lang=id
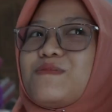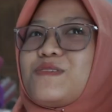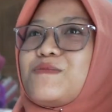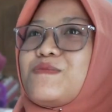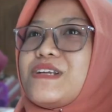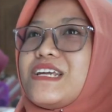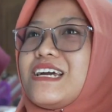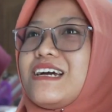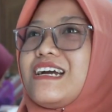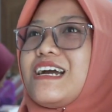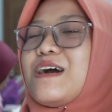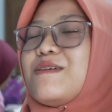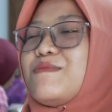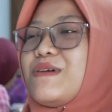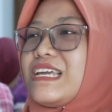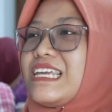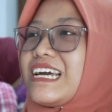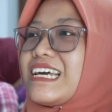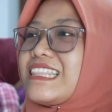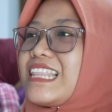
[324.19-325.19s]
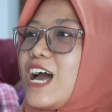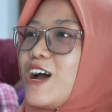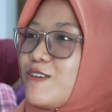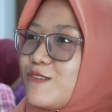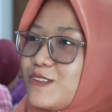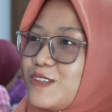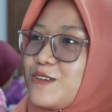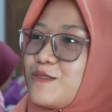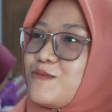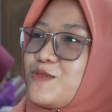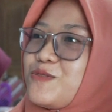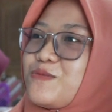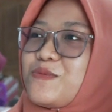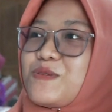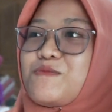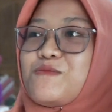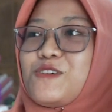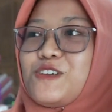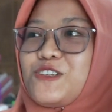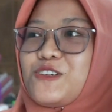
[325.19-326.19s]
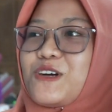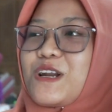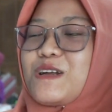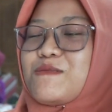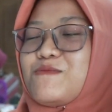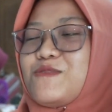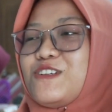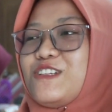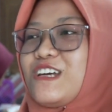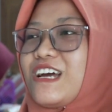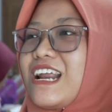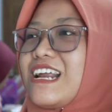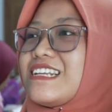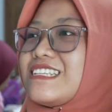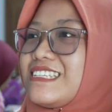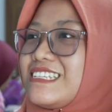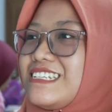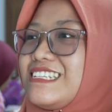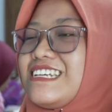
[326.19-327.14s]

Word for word: sebenarnya nggak banyak tahu sih om cuma bocoran-bocoran hmm.